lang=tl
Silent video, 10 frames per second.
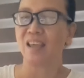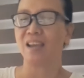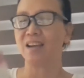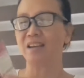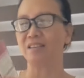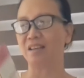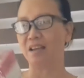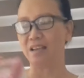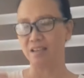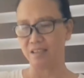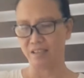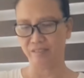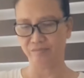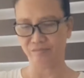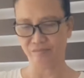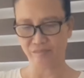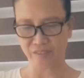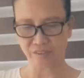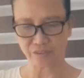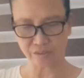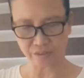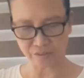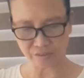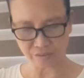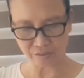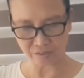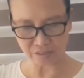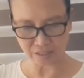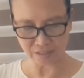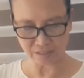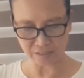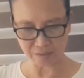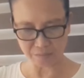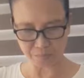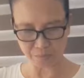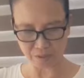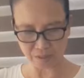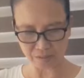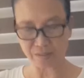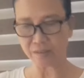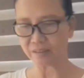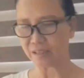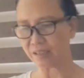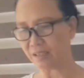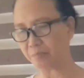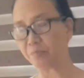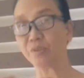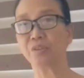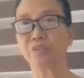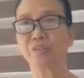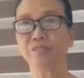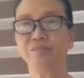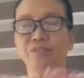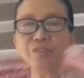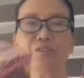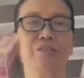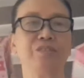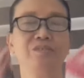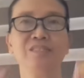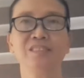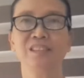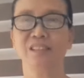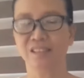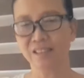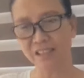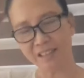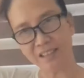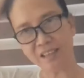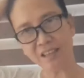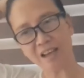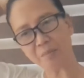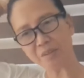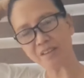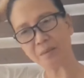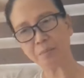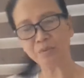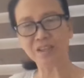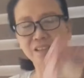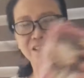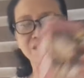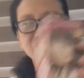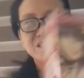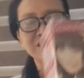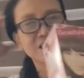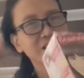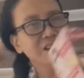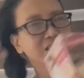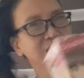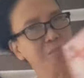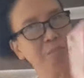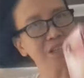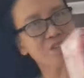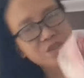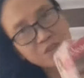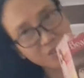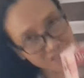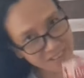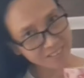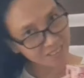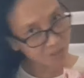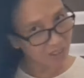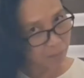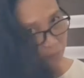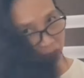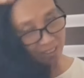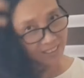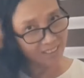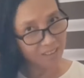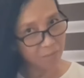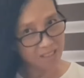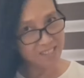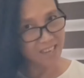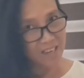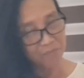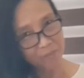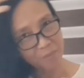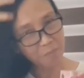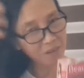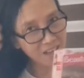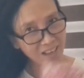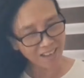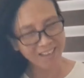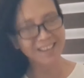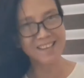hair dye. So, Thailand po at Thailand po ito. So, nagamit na po natin isang basyo at ito na po ang kinalabasan from black.